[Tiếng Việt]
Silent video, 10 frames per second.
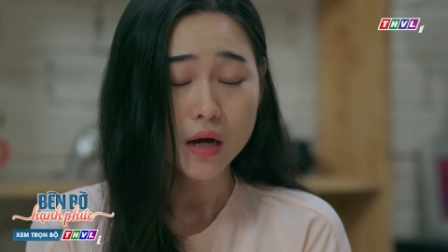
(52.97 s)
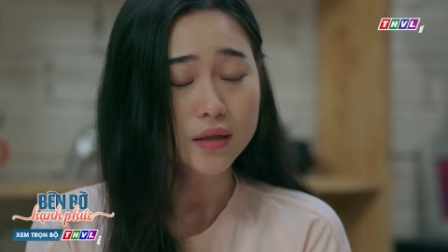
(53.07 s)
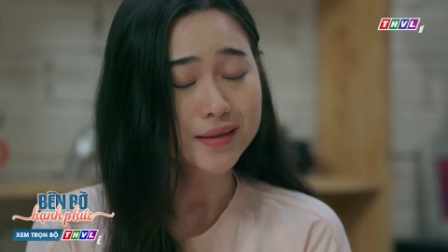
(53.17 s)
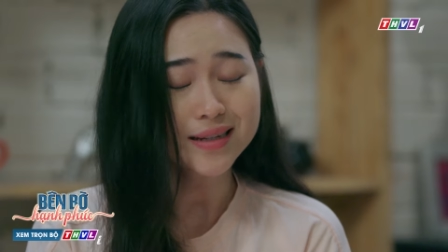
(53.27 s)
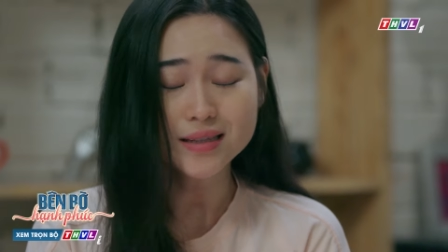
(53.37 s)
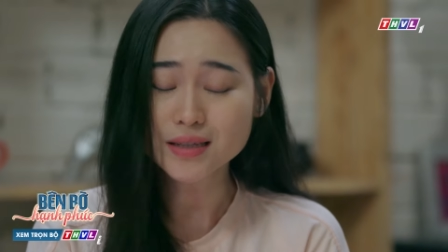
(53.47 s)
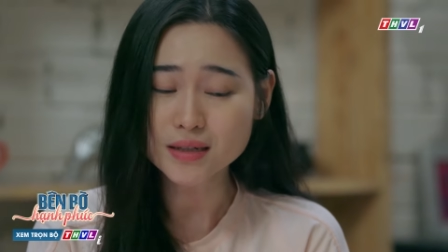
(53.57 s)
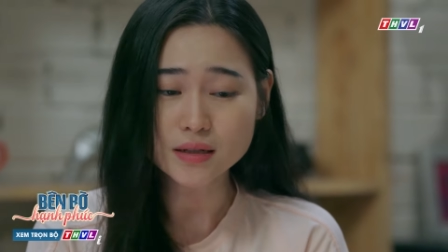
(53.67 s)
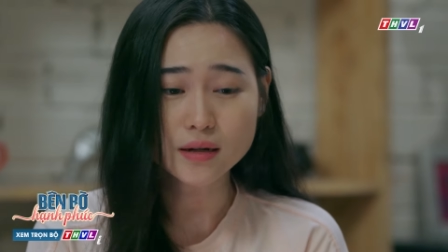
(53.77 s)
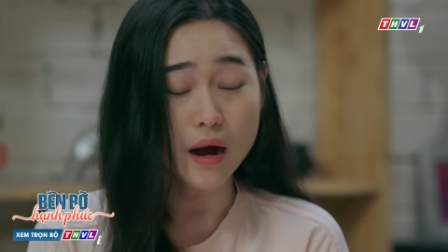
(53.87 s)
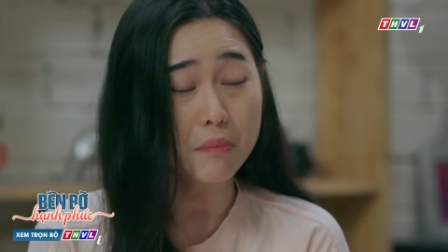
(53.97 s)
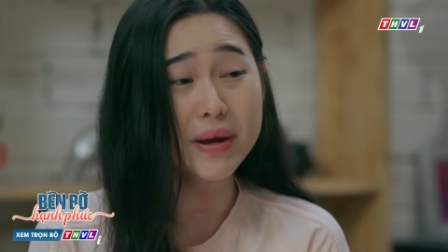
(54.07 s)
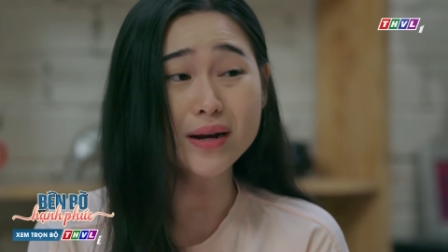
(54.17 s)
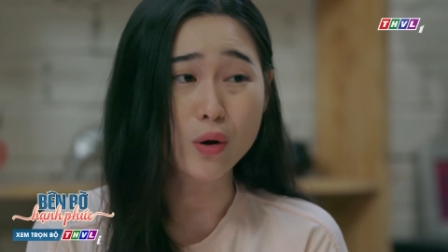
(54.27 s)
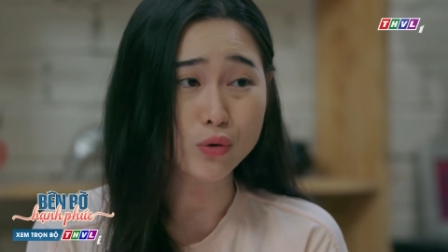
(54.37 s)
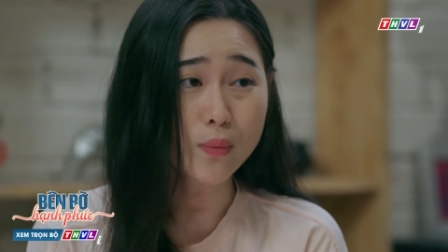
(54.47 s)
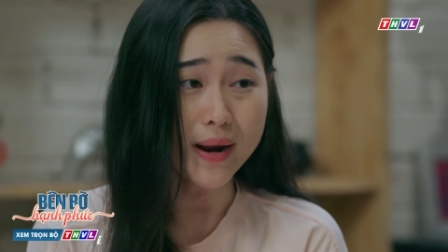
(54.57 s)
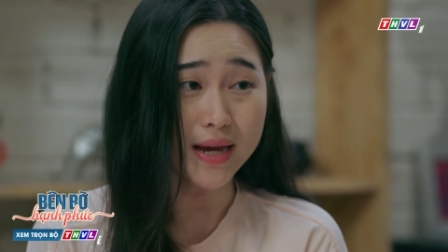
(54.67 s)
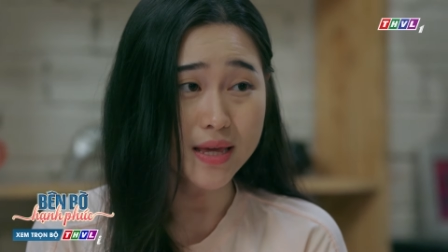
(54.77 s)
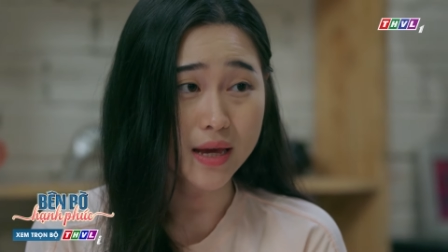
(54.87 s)
Người ta chưa cần biết nội dung
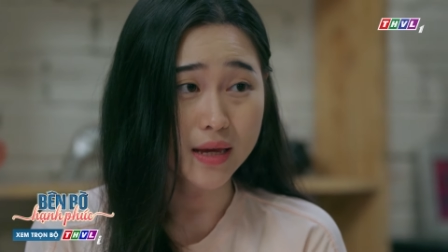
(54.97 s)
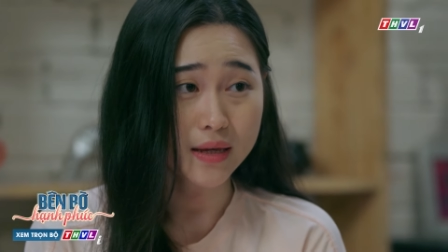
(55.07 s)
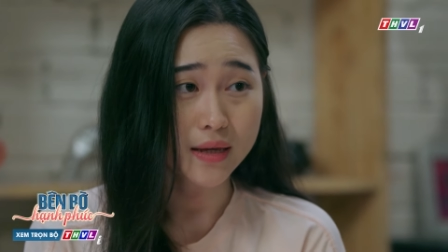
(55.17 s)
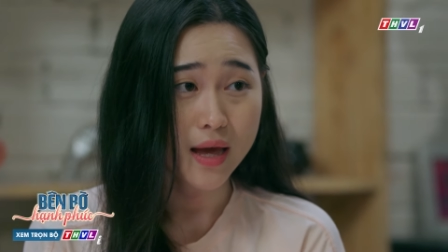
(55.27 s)
là gì